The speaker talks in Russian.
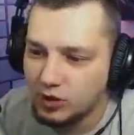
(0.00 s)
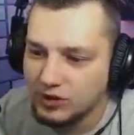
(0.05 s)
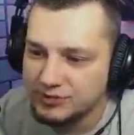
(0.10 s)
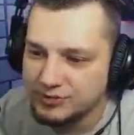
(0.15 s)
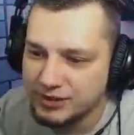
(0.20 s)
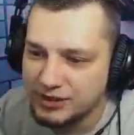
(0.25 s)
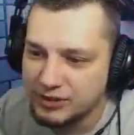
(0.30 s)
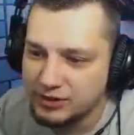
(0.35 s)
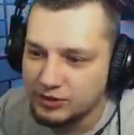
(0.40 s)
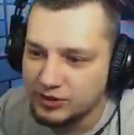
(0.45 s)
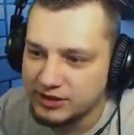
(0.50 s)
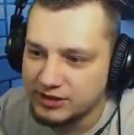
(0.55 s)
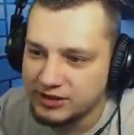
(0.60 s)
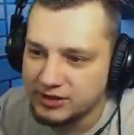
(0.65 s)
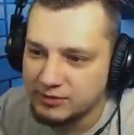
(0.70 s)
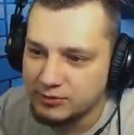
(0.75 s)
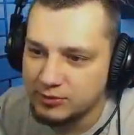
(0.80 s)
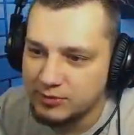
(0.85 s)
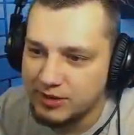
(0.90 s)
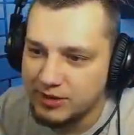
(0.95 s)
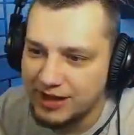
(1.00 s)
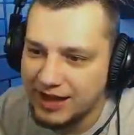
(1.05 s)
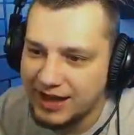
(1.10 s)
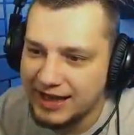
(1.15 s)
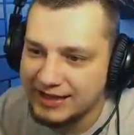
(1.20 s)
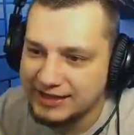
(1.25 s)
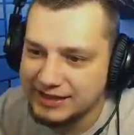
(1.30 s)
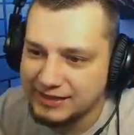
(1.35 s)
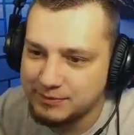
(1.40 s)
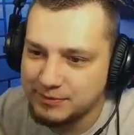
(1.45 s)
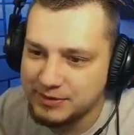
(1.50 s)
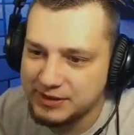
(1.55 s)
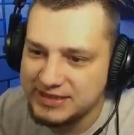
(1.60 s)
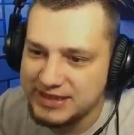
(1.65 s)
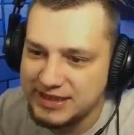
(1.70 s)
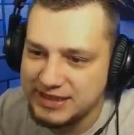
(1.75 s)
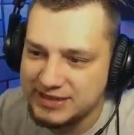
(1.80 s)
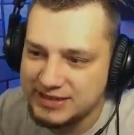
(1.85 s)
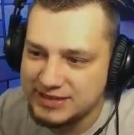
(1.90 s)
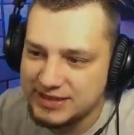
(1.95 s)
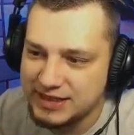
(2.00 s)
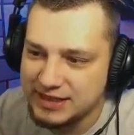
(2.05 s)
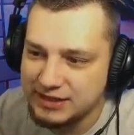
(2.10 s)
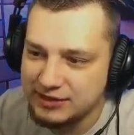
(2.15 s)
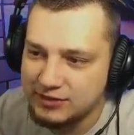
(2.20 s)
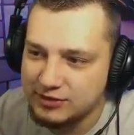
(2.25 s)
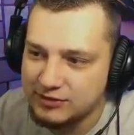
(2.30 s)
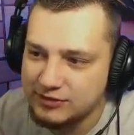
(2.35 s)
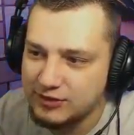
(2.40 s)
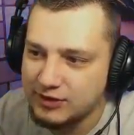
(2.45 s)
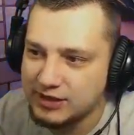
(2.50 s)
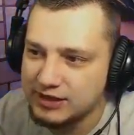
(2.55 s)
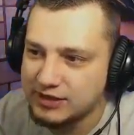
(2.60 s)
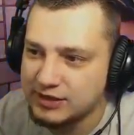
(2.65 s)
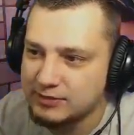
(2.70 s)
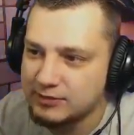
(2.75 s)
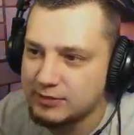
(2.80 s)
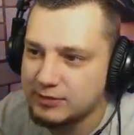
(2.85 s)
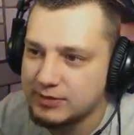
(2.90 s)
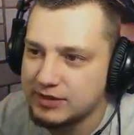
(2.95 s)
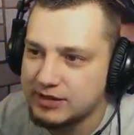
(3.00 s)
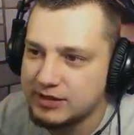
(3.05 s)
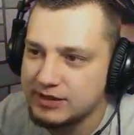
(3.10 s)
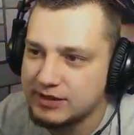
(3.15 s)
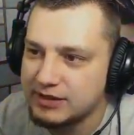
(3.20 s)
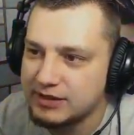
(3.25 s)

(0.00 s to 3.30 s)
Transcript: смотри, туалетная бумага. А, это персонаж, да, такой туалетная бумага?